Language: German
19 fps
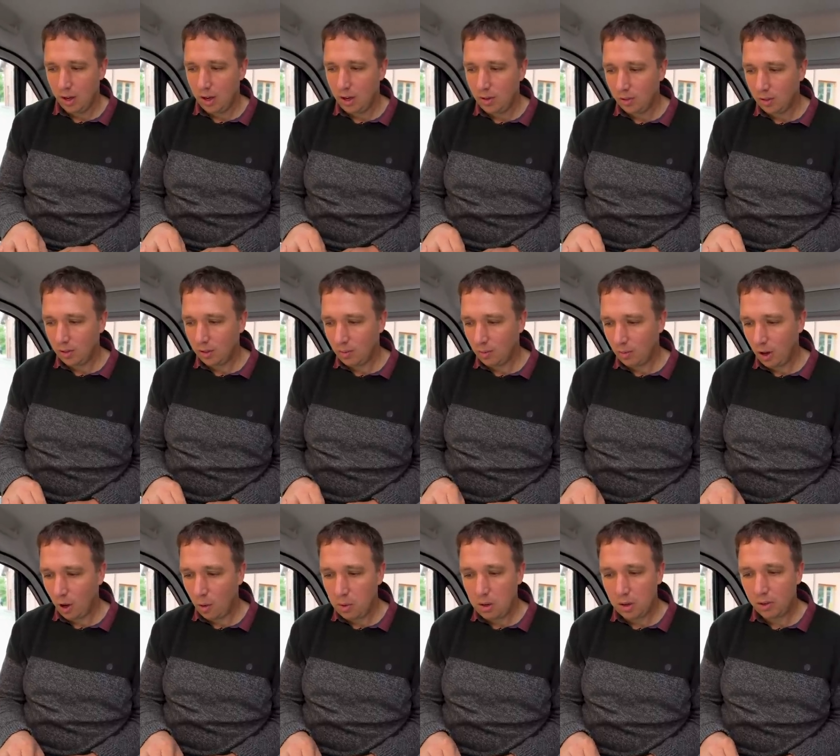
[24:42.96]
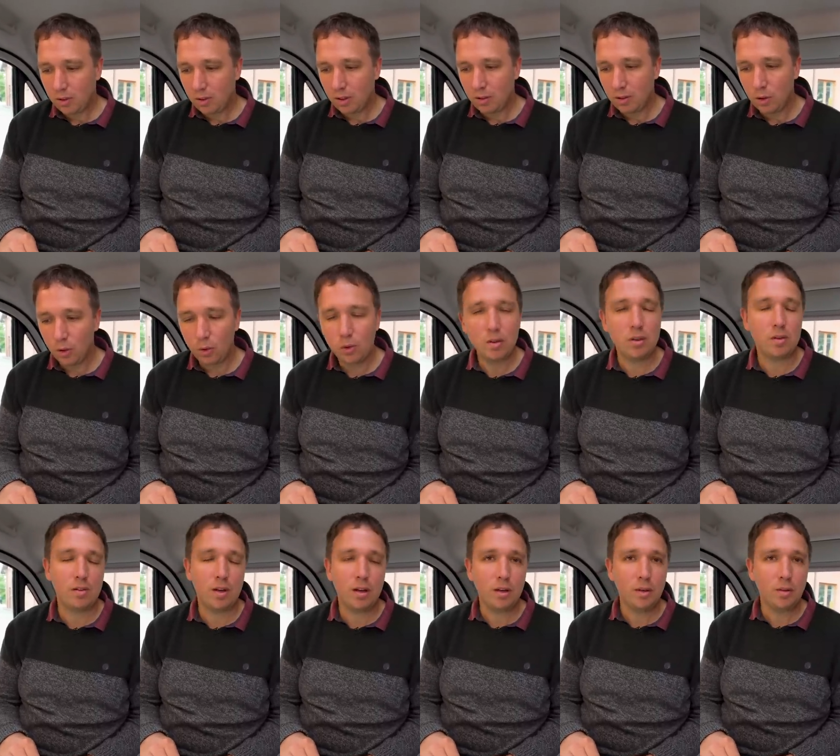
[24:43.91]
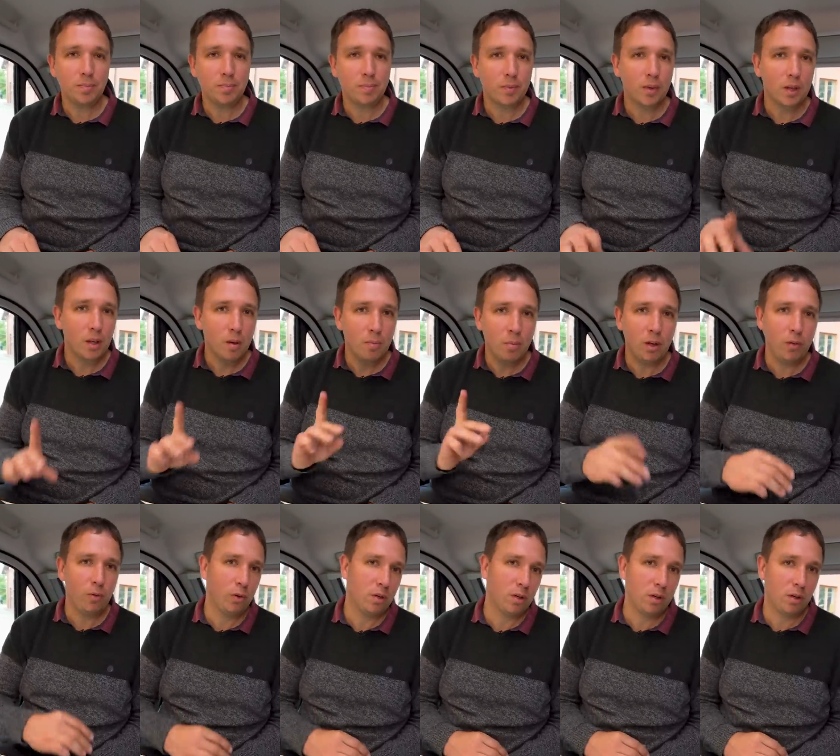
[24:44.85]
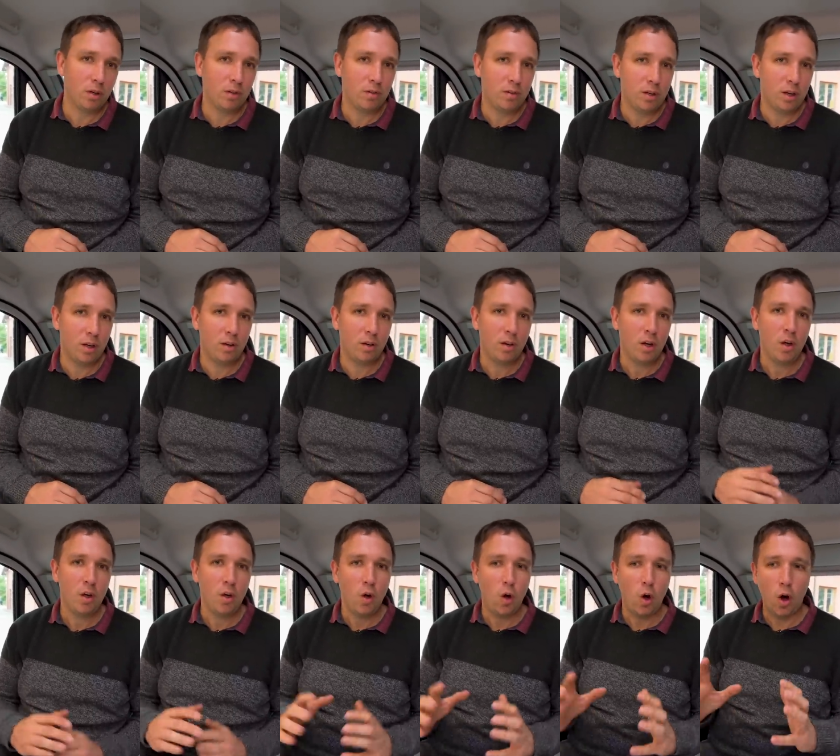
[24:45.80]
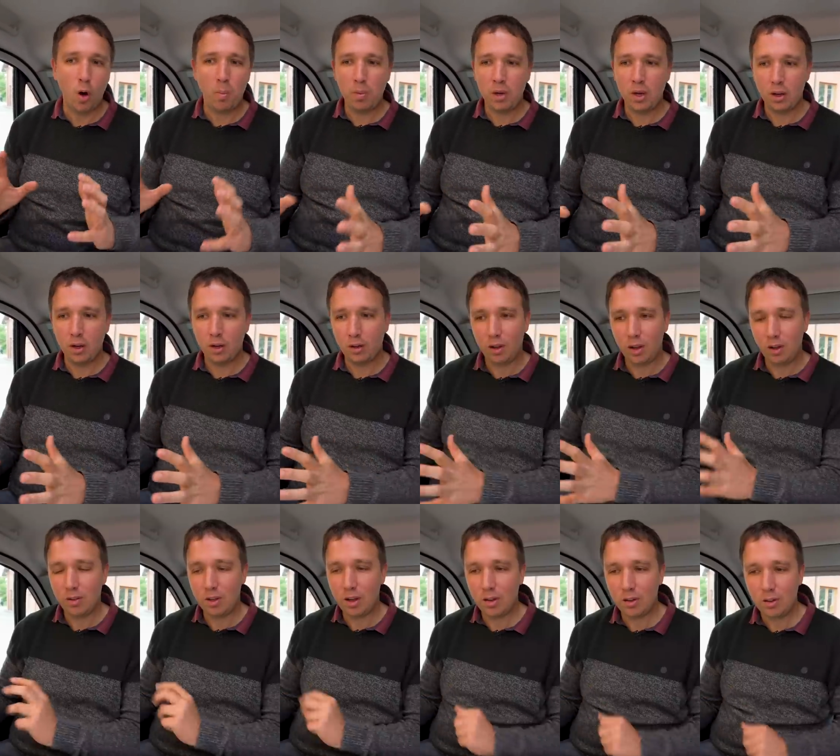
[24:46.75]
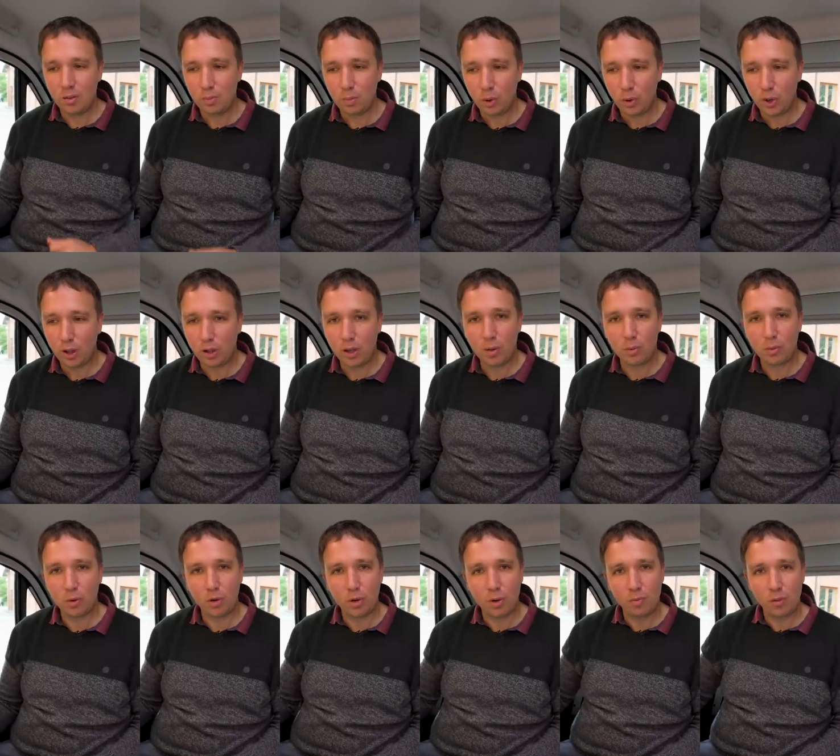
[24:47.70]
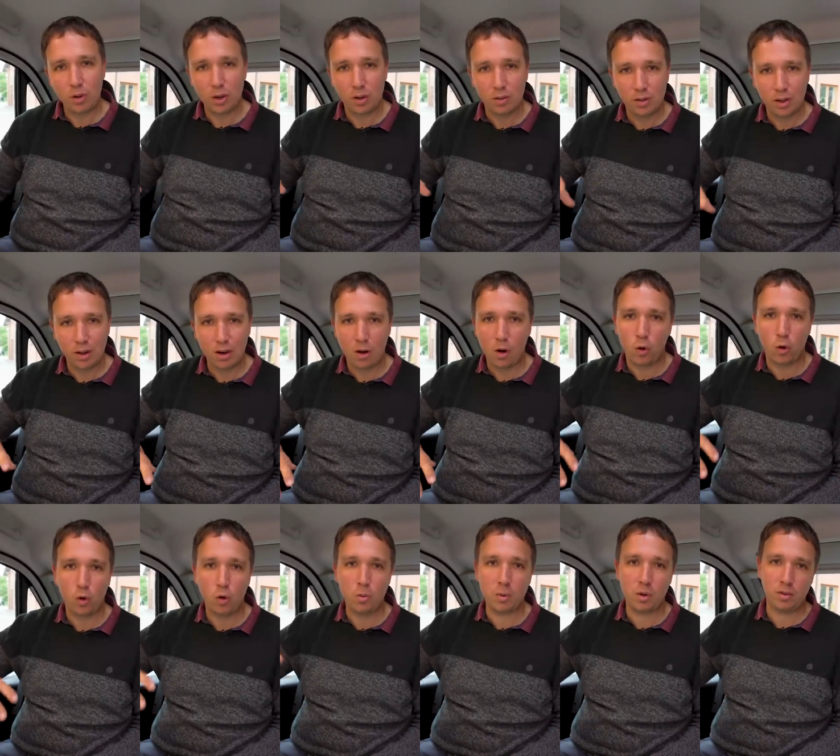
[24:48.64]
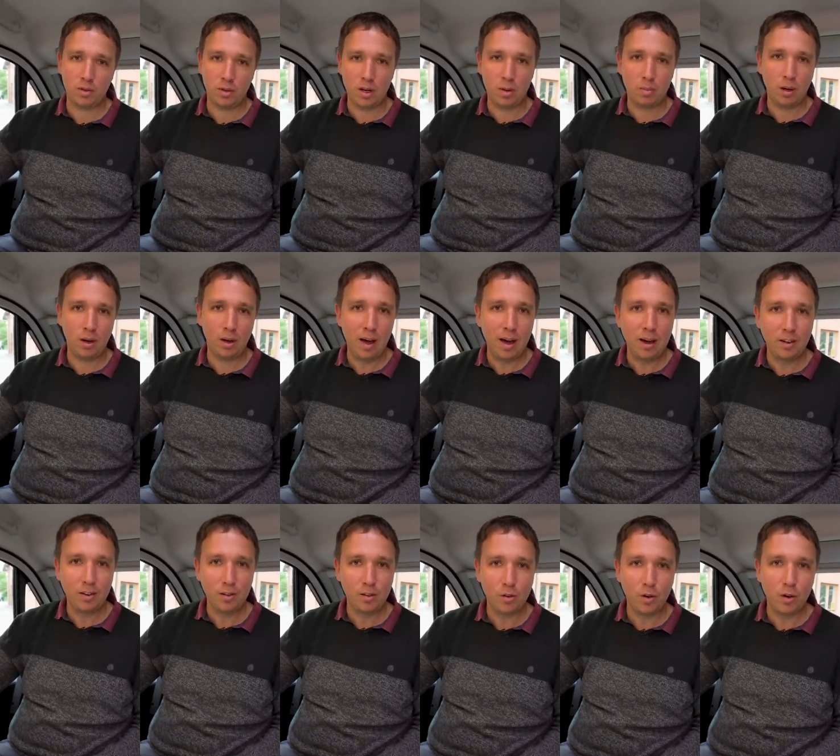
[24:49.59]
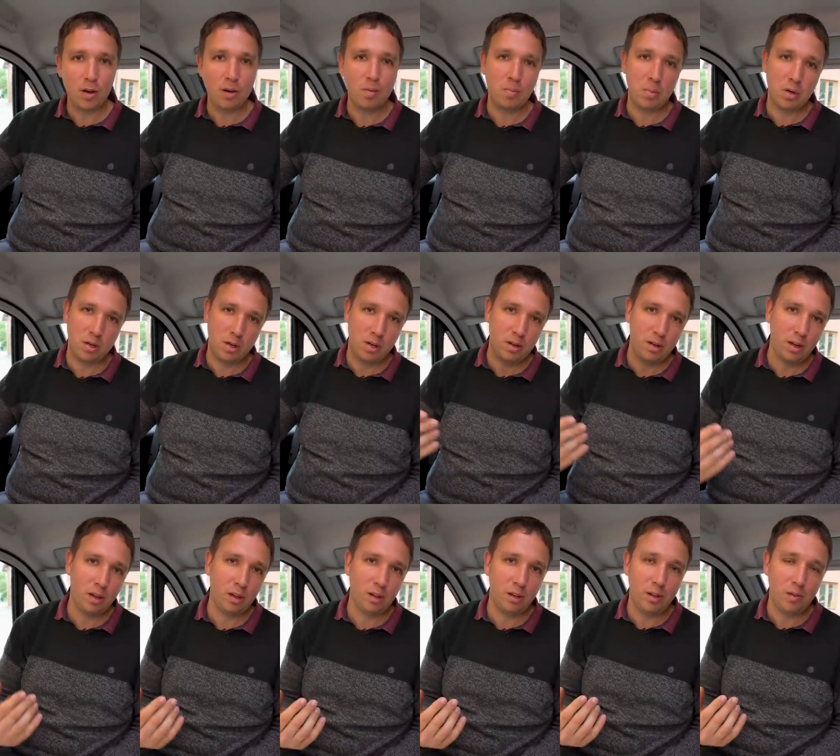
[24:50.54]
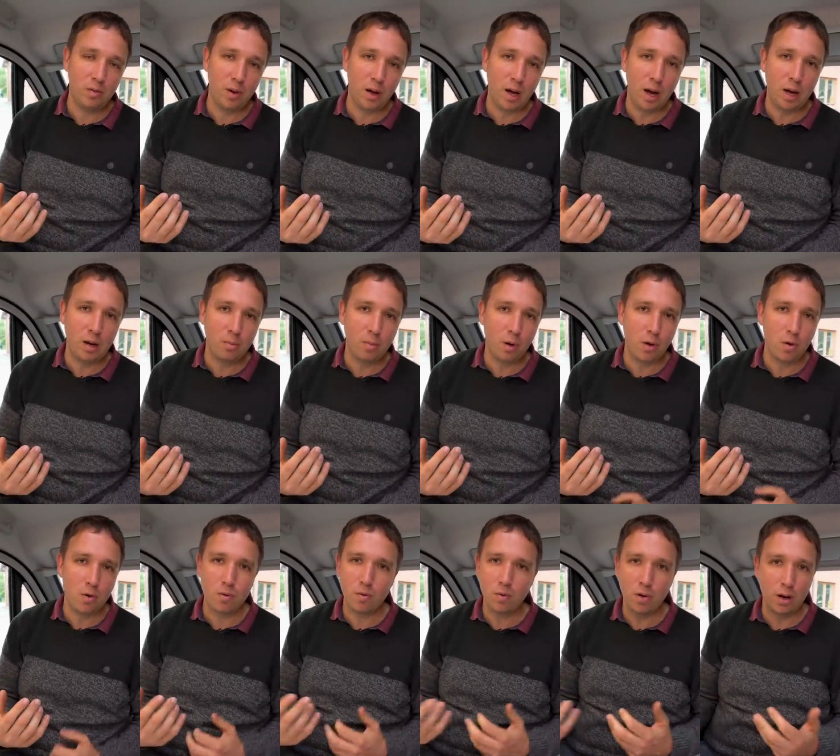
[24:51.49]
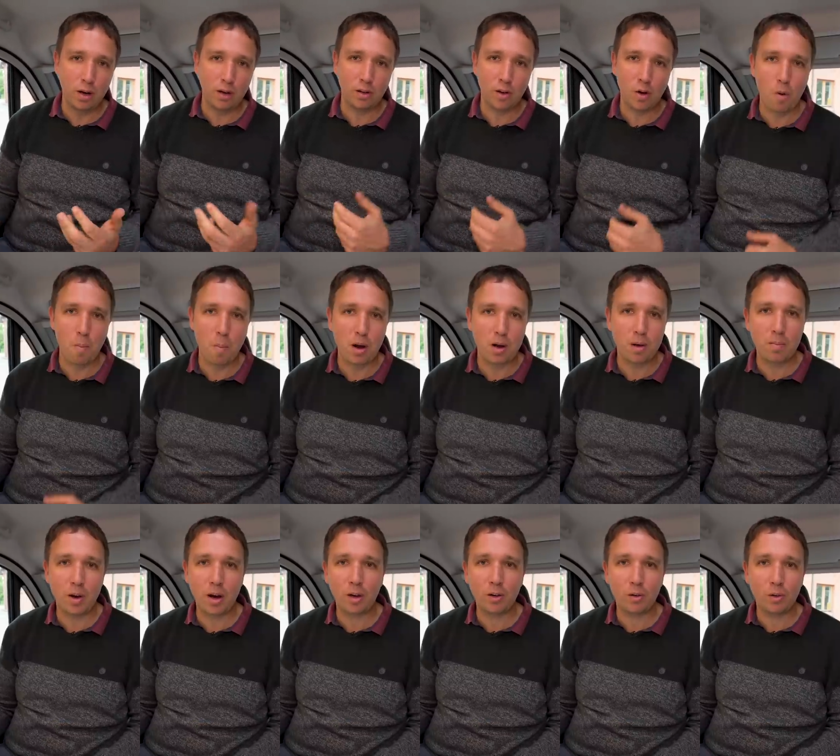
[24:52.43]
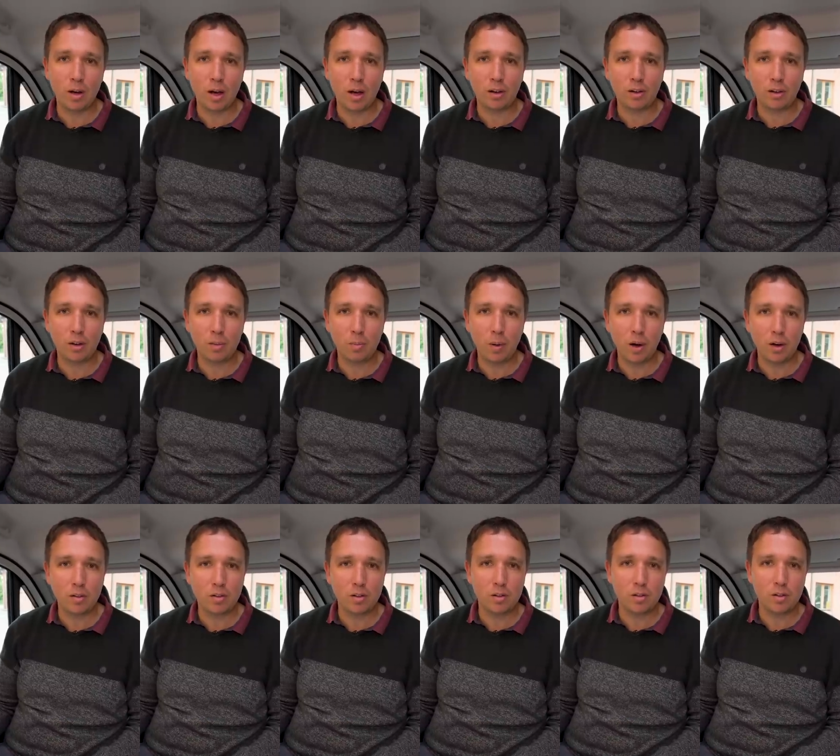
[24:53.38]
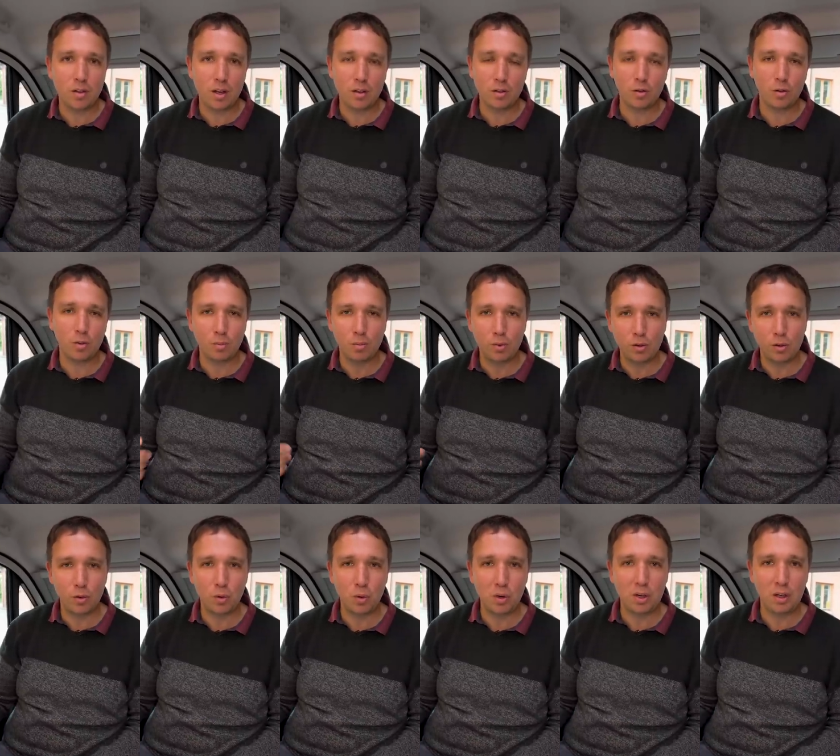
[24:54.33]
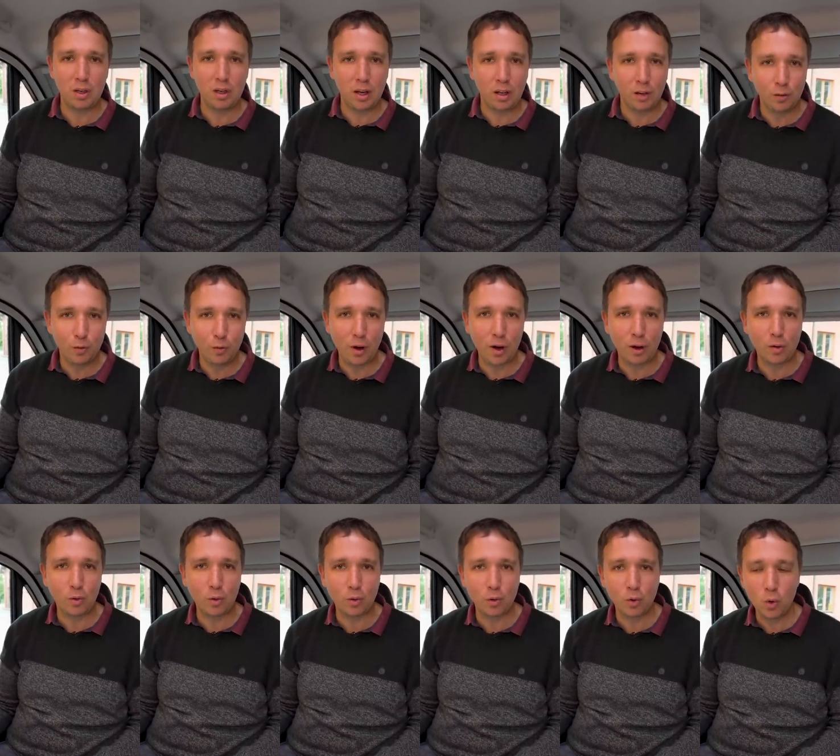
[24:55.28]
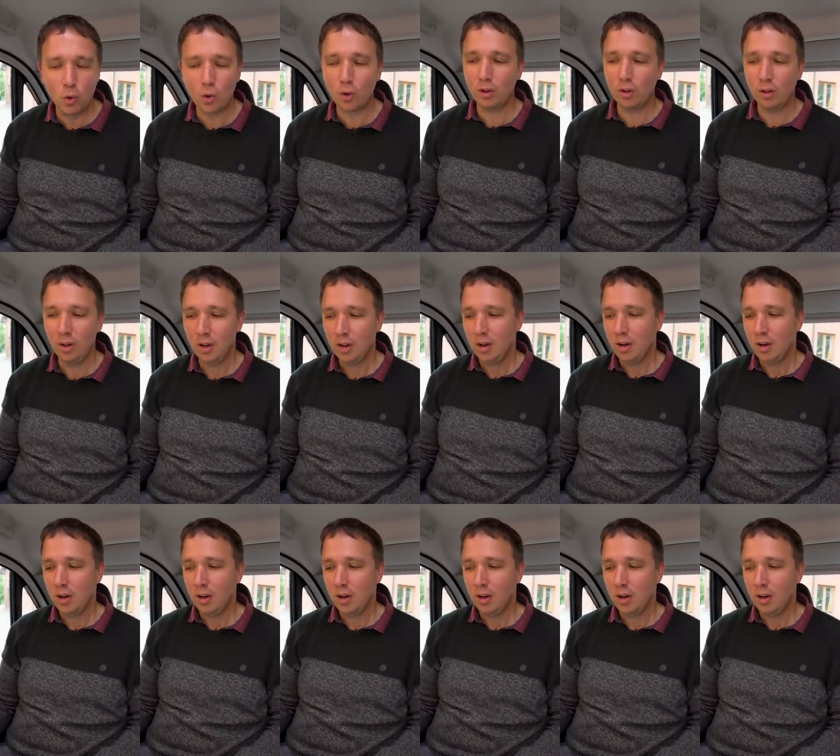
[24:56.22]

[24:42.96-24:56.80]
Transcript: Insgesamt glaube ich, ist das eine runde Sache. Mich würde interessieren, ob ihr Interesse an diesem Projekt habt und ob wir das dann auch übers Jahr begleiten sollen mit den Dingen, die wir einbauen und vielleicht auch mal dem einen oder anderen Praxistest und ein bisschen durch die Gegend fahren und gucken.